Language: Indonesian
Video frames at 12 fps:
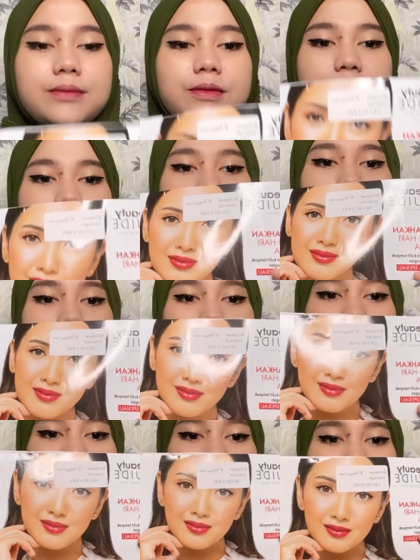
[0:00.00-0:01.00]

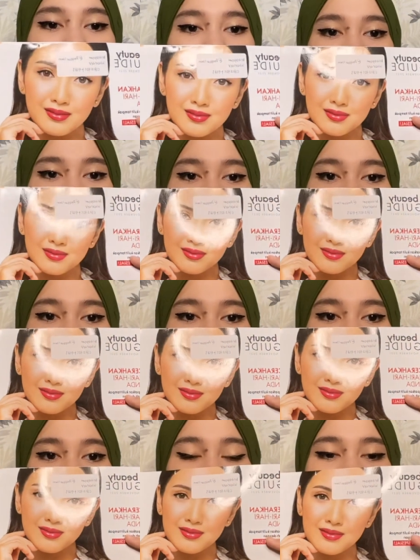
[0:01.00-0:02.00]
beberapa nanti kalian
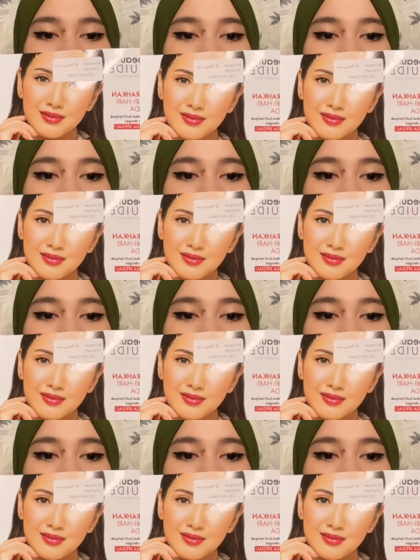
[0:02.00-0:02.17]
bisa